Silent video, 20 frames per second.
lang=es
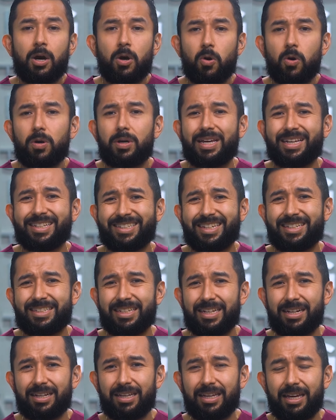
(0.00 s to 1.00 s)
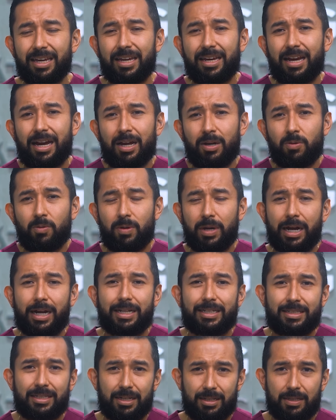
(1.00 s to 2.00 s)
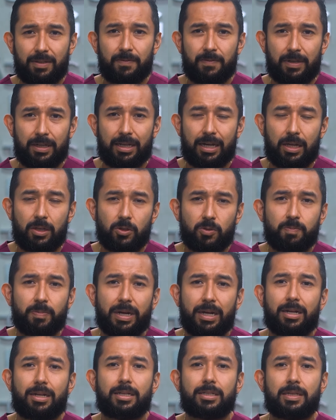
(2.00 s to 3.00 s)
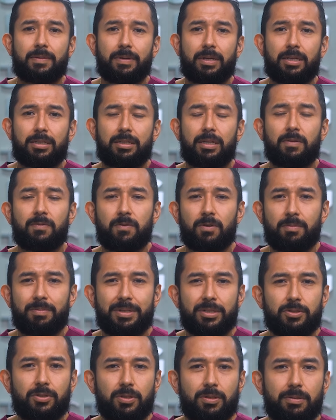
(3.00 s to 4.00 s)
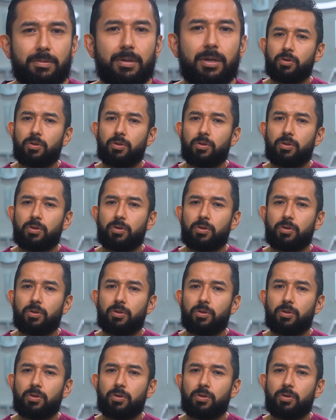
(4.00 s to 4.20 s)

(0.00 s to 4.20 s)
o que se acerque a lugares certificados para recibir esta información.